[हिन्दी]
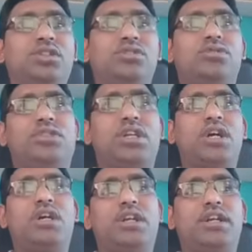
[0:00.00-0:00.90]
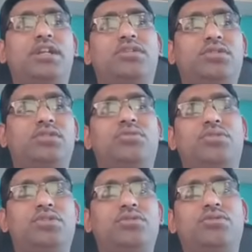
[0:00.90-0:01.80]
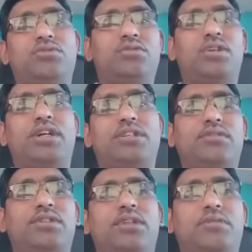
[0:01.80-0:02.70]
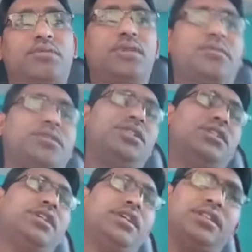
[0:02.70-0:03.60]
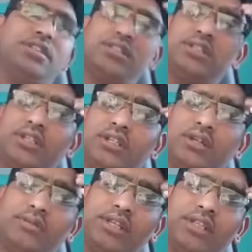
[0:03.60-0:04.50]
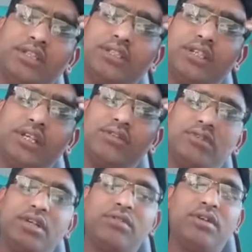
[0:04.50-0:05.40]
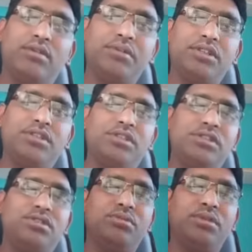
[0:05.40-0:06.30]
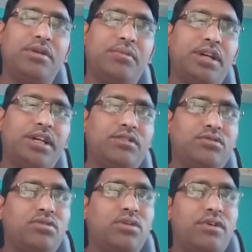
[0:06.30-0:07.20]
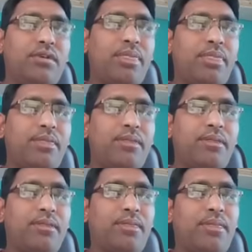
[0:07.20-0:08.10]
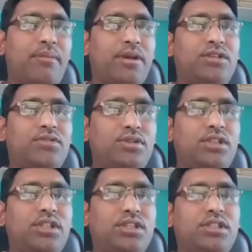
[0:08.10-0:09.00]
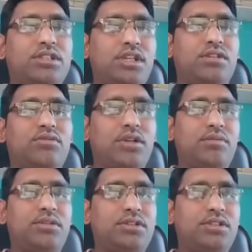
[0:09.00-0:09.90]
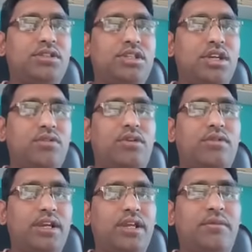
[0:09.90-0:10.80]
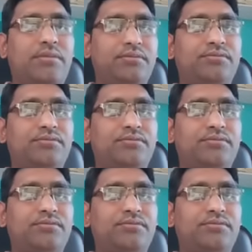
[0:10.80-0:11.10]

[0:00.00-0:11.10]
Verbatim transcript: तो इसका राइट आंसर जो भी हो आंसर दें हमें फटाफट इसका सही सजेशन करके बताएं इसका सही आंसर क्या होगा आपकी दृष्टि से जो भी यहाँ पर राइट आंसर होगा हमें आंसर दे दें इसका सही आंसर आपकी दृष्टि से क्या होने वाला है